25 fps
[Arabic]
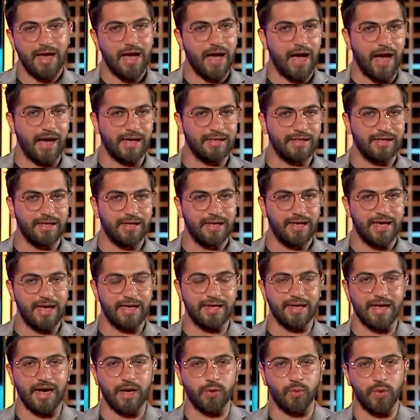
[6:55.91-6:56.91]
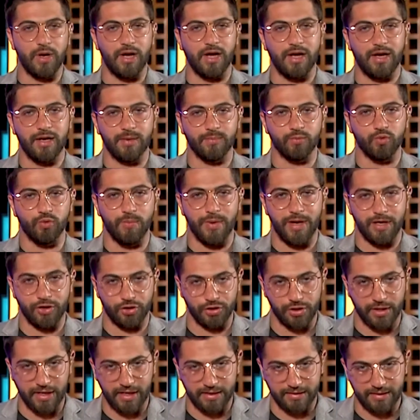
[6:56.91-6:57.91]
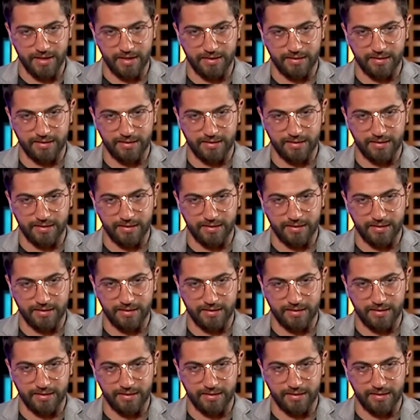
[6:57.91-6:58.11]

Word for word: على الهواء مباشرة